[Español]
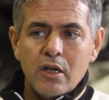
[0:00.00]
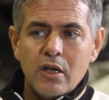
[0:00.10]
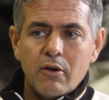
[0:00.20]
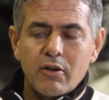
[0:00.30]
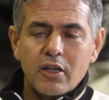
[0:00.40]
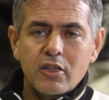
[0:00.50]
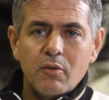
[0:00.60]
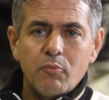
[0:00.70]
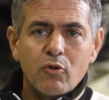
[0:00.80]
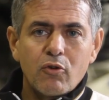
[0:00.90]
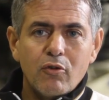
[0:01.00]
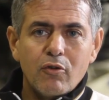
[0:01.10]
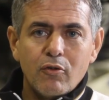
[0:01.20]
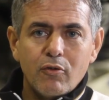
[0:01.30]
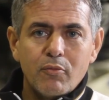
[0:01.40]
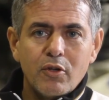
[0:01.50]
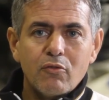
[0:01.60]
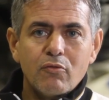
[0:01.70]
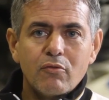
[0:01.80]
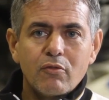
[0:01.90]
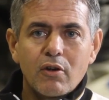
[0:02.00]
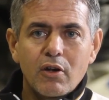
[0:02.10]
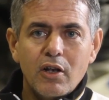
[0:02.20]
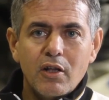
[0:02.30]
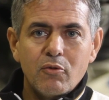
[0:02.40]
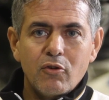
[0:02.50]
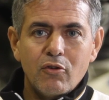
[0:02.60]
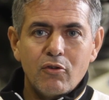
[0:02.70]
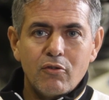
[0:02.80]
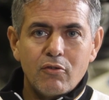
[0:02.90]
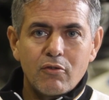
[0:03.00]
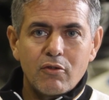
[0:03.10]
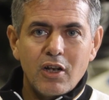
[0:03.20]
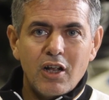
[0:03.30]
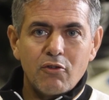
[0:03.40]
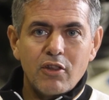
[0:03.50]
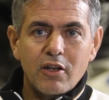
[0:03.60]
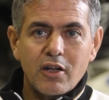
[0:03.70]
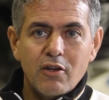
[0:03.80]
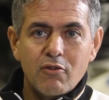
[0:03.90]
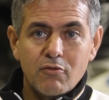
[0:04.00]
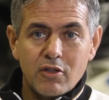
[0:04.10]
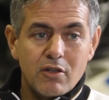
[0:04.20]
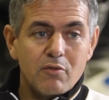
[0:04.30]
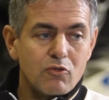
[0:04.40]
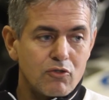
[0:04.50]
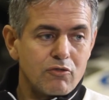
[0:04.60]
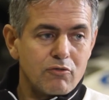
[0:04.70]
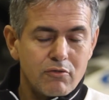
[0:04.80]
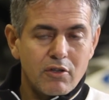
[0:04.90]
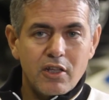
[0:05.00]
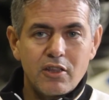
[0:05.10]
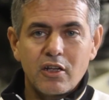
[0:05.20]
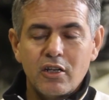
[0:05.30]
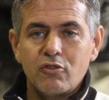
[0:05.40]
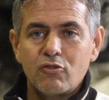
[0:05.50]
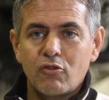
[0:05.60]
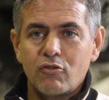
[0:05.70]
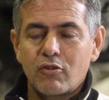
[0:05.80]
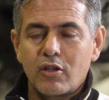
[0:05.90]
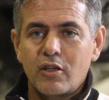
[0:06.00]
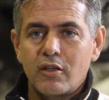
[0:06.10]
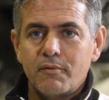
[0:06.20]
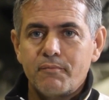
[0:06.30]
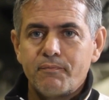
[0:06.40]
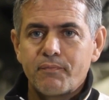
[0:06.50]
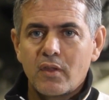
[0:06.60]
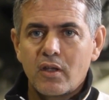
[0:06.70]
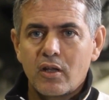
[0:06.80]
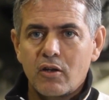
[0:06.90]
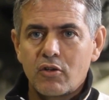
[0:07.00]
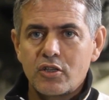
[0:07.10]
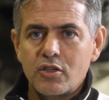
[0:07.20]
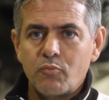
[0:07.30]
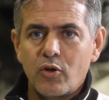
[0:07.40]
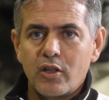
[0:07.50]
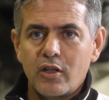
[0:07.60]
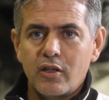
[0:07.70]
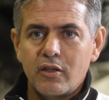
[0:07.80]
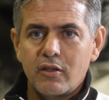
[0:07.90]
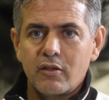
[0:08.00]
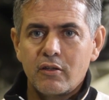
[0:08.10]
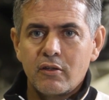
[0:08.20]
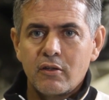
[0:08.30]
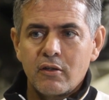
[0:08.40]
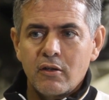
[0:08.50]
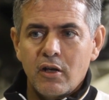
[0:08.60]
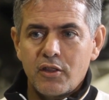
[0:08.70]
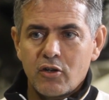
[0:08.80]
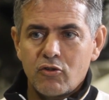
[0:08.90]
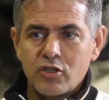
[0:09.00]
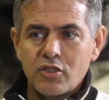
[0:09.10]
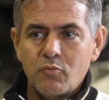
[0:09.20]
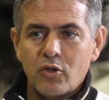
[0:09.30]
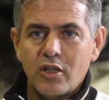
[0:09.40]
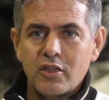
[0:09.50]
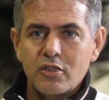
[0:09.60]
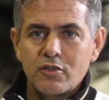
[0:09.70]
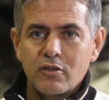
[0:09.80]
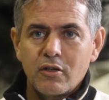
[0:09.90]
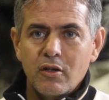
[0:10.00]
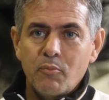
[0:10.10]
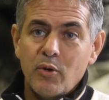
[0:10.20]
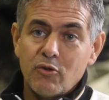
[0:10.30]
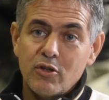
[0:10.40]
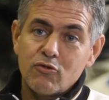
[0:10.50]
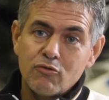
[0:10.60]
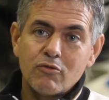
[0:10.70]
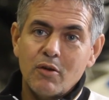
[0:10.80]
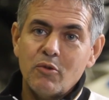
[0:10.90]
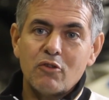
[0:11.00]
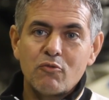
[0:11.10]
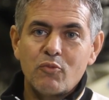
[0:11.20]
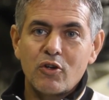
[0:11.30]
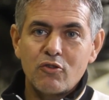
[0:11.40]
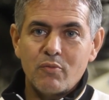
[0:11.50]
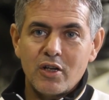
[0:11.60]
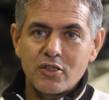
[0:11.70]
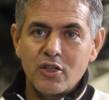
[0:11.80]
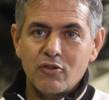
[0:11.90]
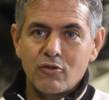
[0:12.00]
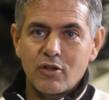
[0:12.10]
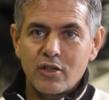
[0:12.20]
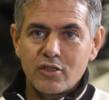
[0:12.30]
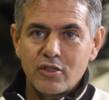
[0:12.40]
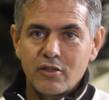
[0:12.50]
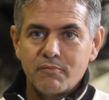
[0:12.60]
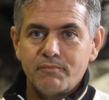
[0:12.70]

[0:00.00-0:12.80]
Y la verdad que tampoco veo un relevo claro y cercano, aunque tenemos gente en el entorno que, creo que sí puede hacer cosas importantes, pero dentro de un campeonato un poquito más digno que este.